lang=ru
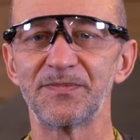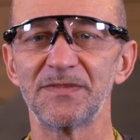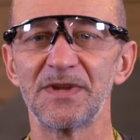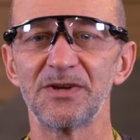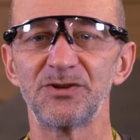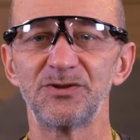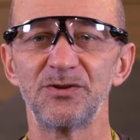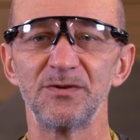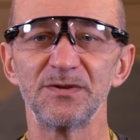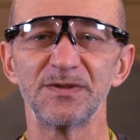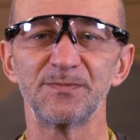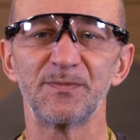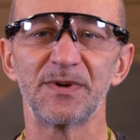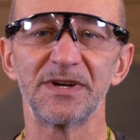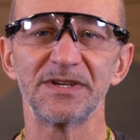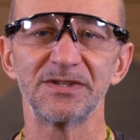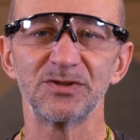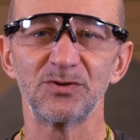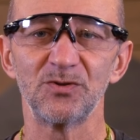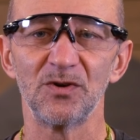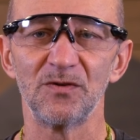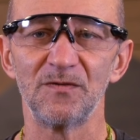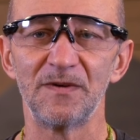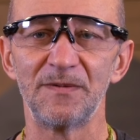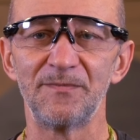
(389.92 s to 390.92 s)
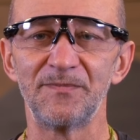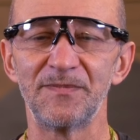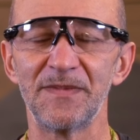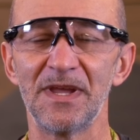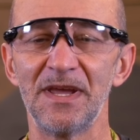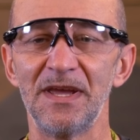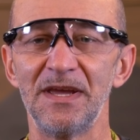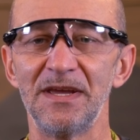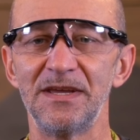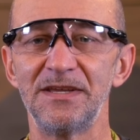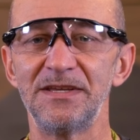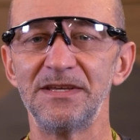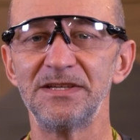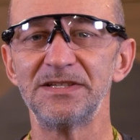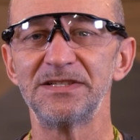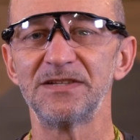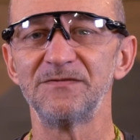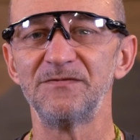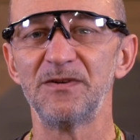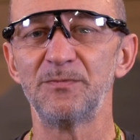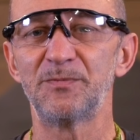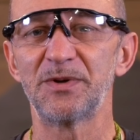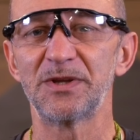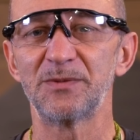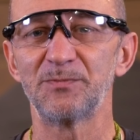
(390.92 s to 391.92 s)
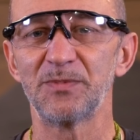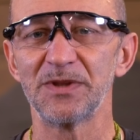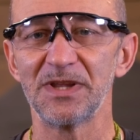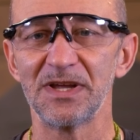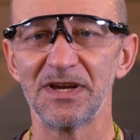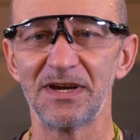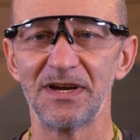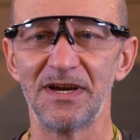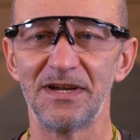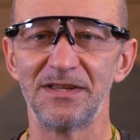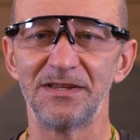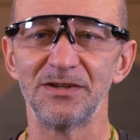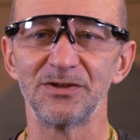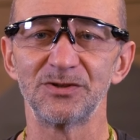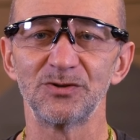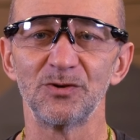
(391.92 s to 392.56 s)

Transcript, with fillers: Начнем с простого. Если вы предполагаете,